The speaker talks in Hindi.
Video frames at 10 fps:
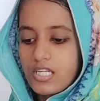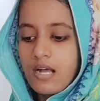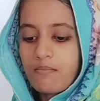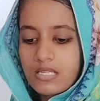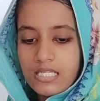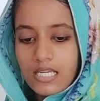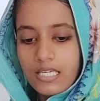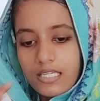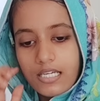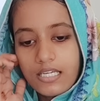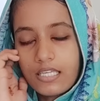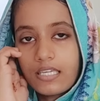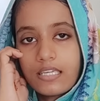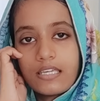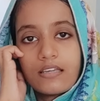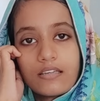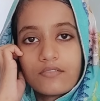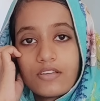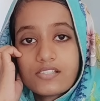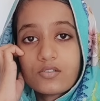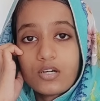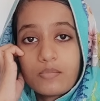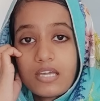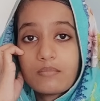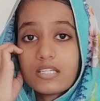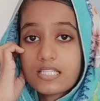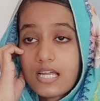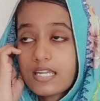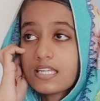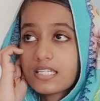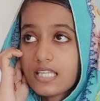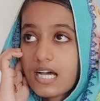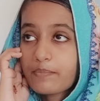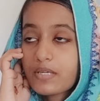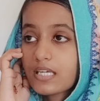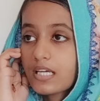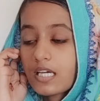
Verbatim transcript: शाम में चलेंगे कहीं वैसे तो अभी हमने जाना है निदा आप ही